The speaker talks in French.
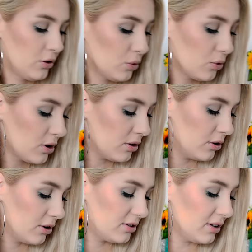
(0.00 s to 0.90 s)
donc
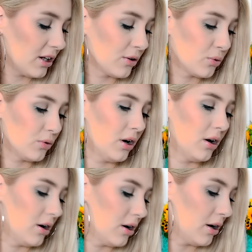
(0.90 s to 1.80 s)
euh, c'est
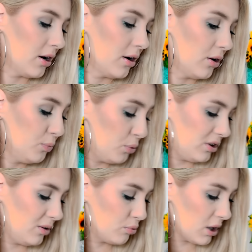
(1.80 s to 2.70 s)
une
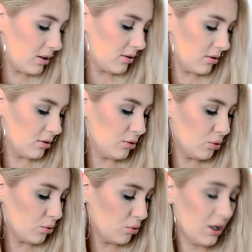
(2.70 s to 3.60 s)
petite boîte euh,
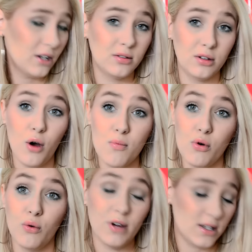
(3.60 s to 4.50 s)
dont la somme,
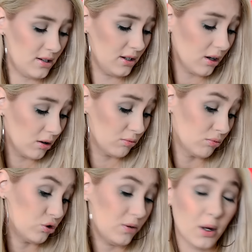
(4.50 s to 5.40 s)
on va dire,
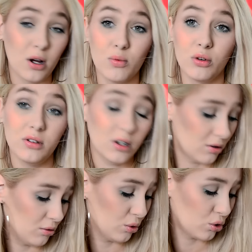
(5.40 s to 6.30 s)
je sais pas comment dire
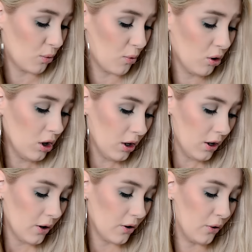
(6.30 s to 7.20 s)
autrement,
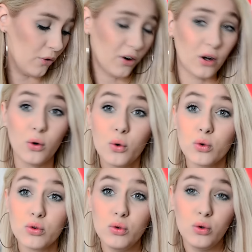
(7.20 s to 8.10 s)
euh, enfin le
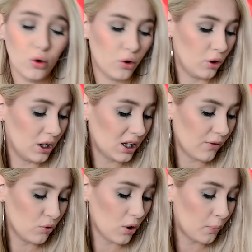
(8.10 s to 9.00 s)
contenu
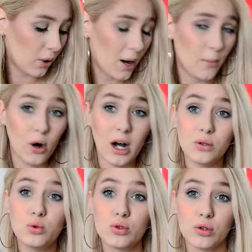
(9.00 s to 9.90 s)
équivaut apparemment à
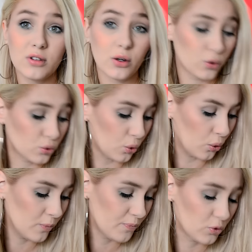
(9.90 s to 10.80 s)
250
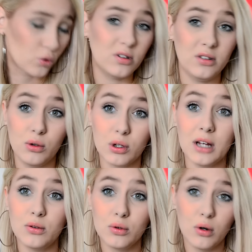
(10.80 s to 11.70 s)
euros. Donc c'était le
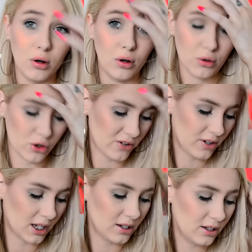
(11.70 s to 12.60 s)
cadeau que
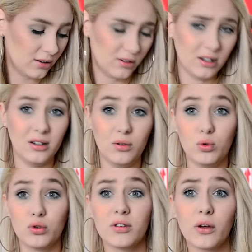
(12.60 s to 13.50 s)
j'avais gagné, c'était
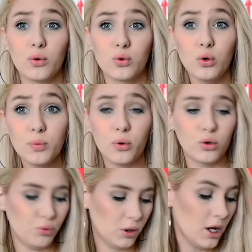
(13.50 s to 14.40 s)
250 euros de
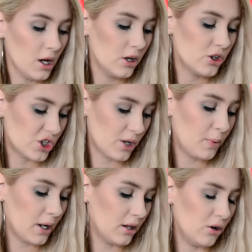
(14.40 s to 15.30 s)
produits chez,
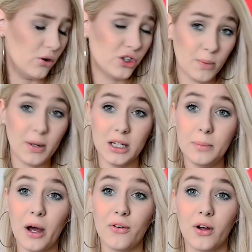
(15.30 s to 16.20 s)
chez Planète
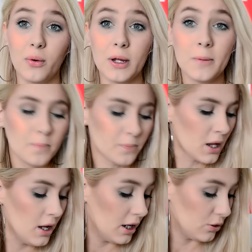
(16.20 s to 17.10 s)
Parfum, oui.
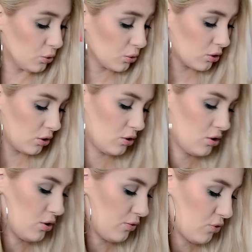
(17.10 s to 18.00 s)
Donc
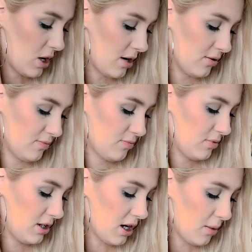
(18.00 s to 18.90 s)
euh, voilà,
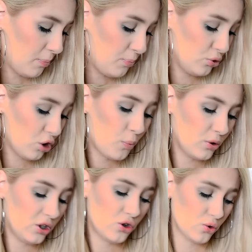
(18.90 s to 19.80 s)
il y a plusieurs
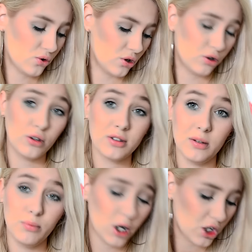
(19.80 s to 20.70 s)
petites choses dans
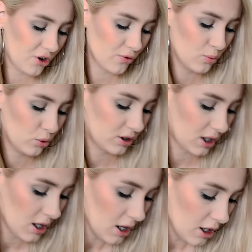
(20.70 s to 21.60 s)
cette boîte. Je vais vous
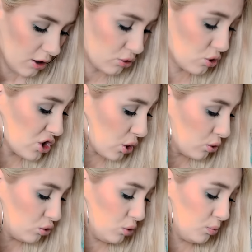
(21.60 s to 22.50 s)
montrer ce que j'ai
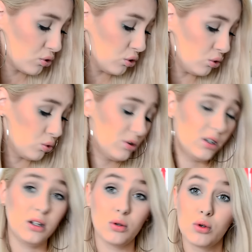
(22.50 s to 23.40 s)
reçu puisque du coup c'est
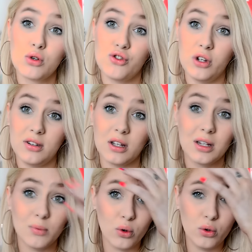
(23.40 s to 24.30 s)
des trucs que je vais
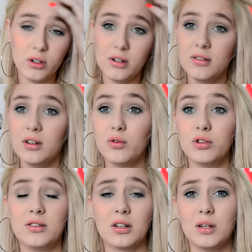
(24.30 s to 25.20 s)
certainement utiliser, que vous
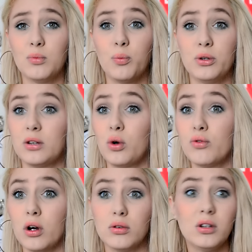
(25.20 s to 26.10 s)
allez certainement peut-être
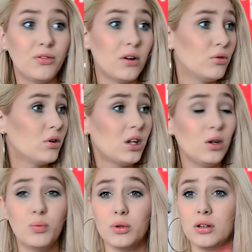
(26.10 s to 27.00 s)
revoir dans des favoris
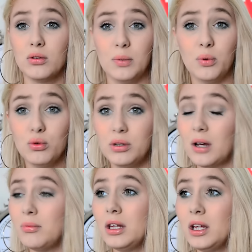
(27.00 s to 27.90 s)
ou peut-être dans des produits
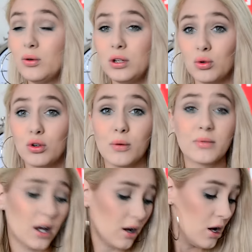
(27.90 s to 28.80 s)
terminés ou des trucs comme
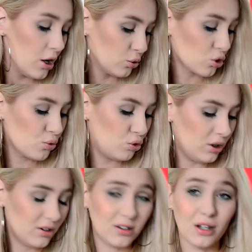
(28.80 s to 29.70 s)
ça. Donc je me suis
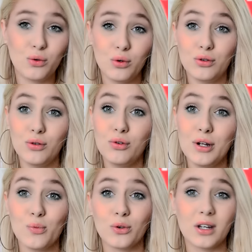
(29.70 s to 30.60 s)
dit que c'était cool de vous les
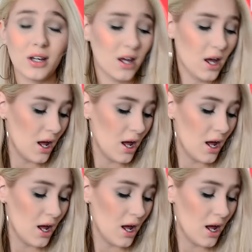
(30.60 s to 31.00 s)
montrer